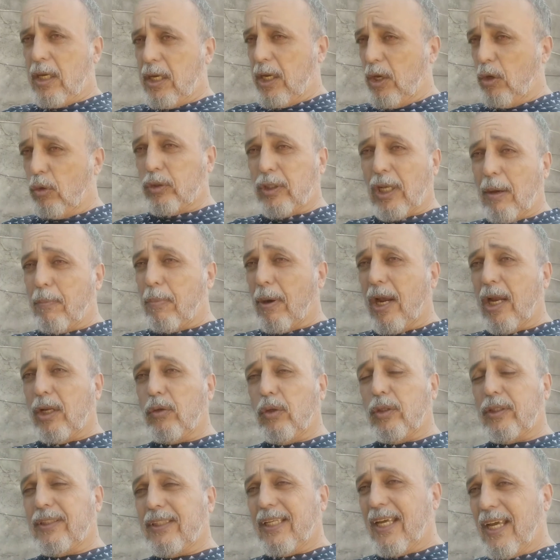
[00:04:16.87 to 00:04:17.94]
E o
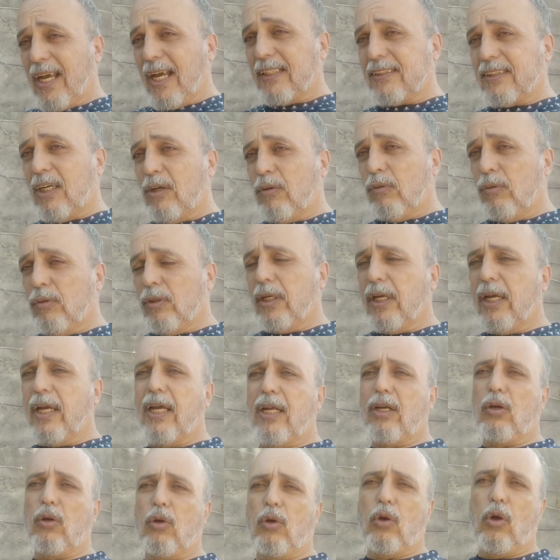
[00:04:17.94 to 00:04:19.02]
trabalhador tem razão?
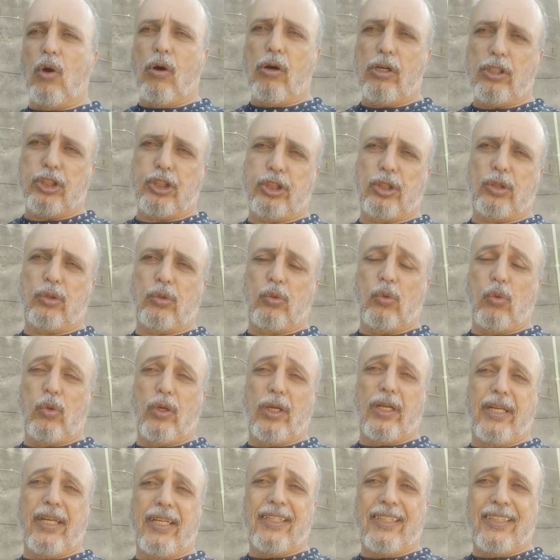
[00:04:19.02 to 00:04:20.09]
É lógico
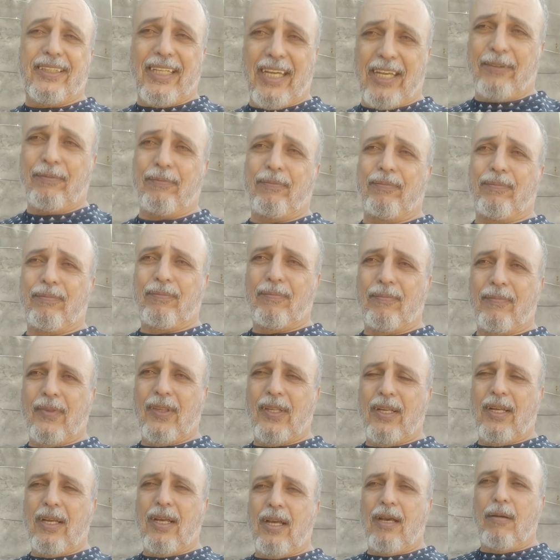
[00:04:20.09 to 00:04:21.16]
que tem.
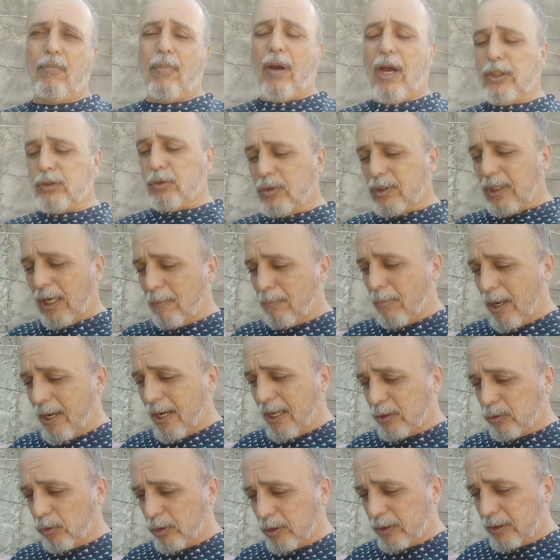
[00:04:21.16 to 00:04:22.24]
Mas o
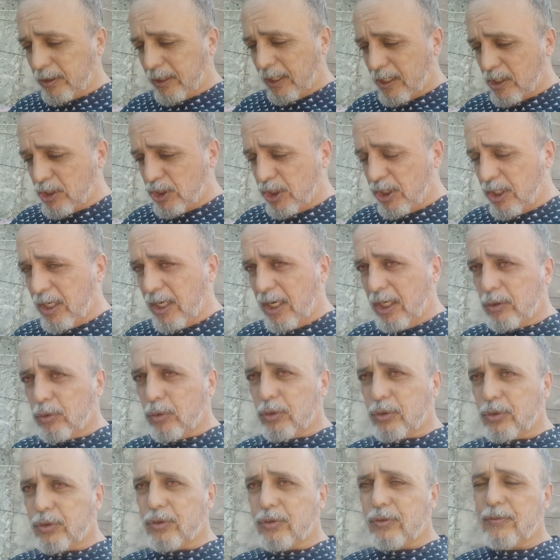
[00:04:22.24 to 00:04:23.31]
trabalhador tem
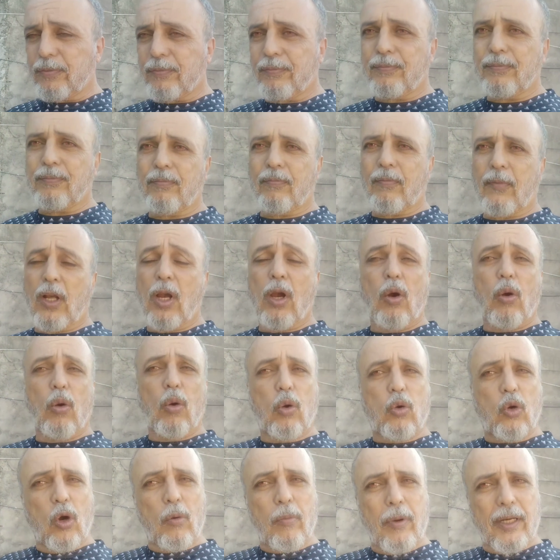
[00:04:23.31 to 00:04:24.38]
direitos,
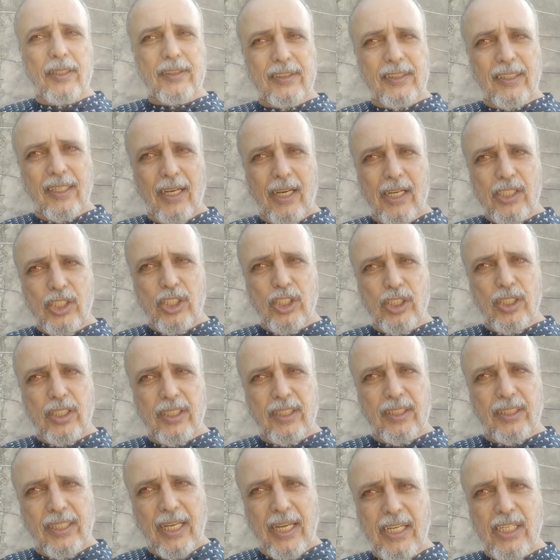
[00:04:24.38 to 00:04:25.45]
o comerciante
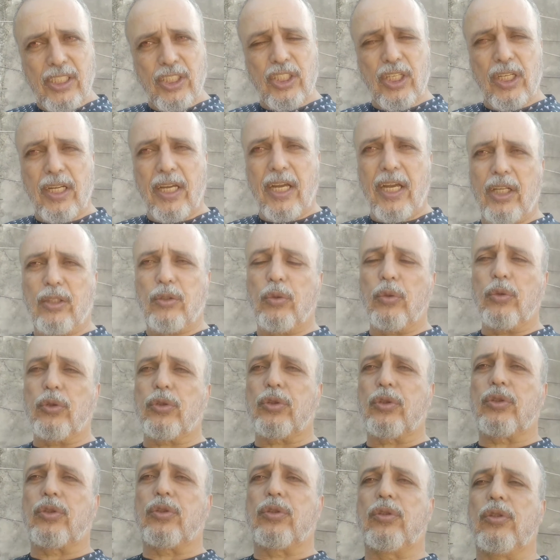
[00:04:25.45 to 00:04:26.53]
tem
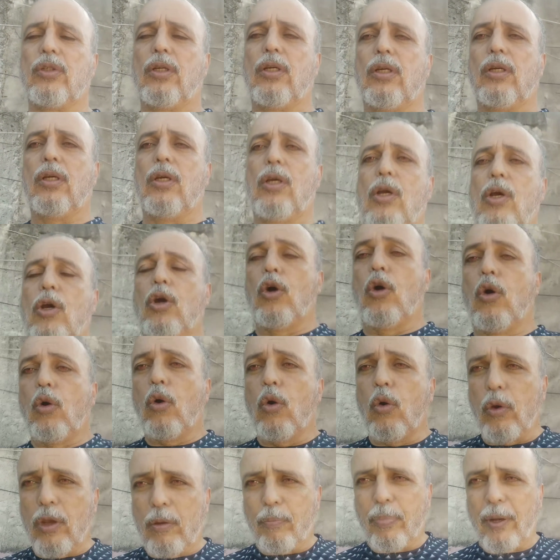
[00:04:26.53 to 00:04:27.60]
direitos
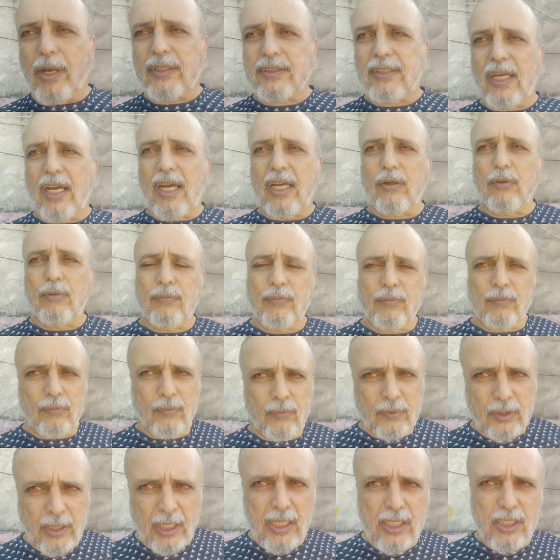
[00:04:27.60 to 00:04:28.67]
o empresário
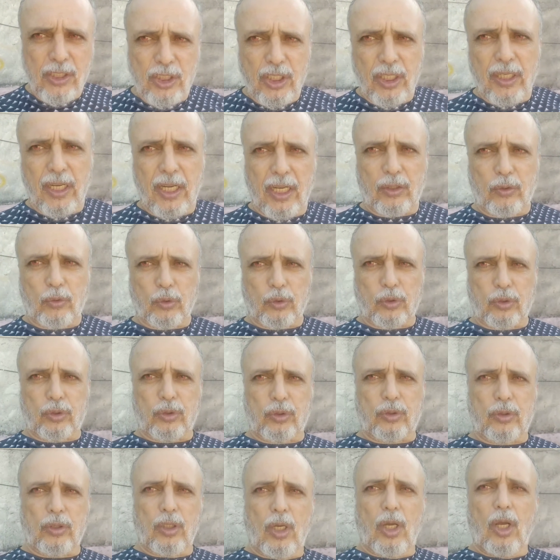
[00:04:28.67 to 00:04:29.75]
tem
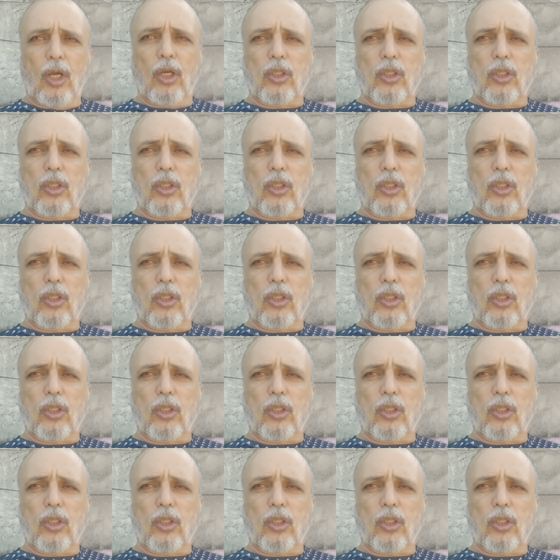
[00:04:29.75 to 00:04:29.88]
direitos.